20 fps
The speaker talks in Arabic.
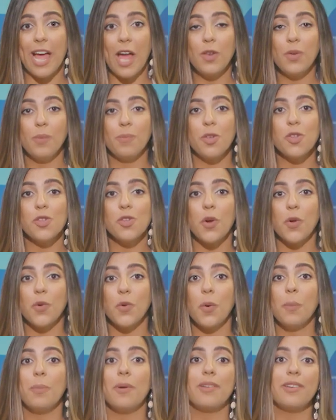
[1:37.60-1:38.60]
لأنه
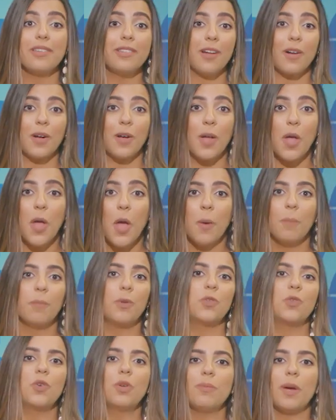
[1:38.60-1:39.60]
بيشعروا بالرضا
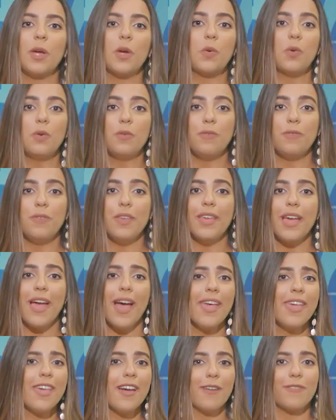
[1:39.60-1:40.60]
من دون ما يكون في
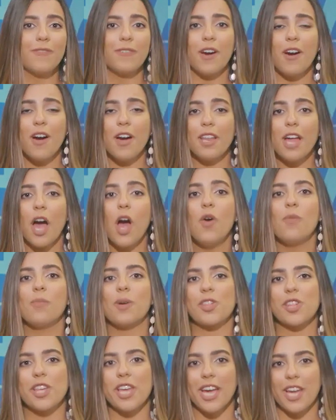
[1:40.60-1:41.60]
أي أفكار أو
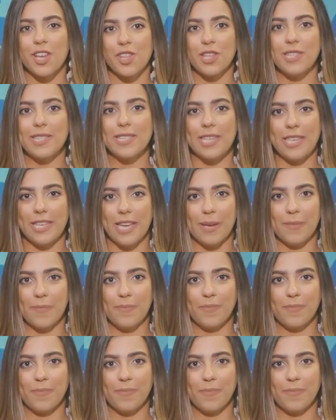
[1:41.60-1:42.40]
مشاعر جنسية